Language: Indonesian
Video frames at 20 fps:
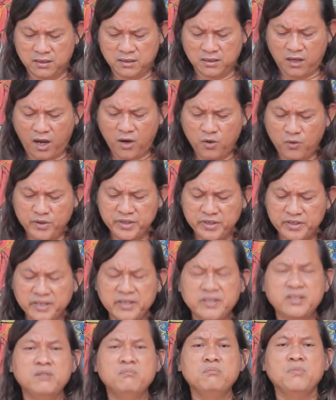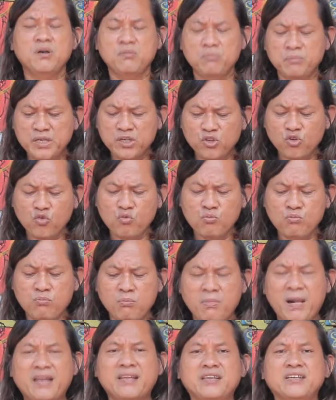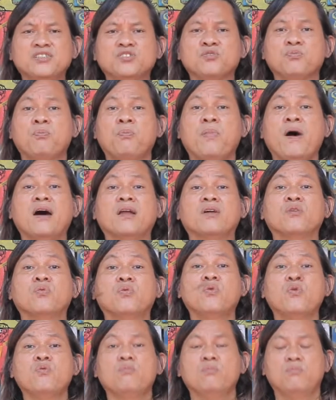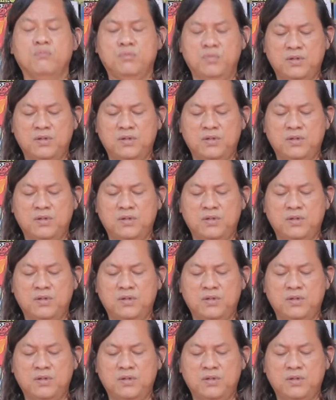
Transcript: Kau ingin meminum manis parfum.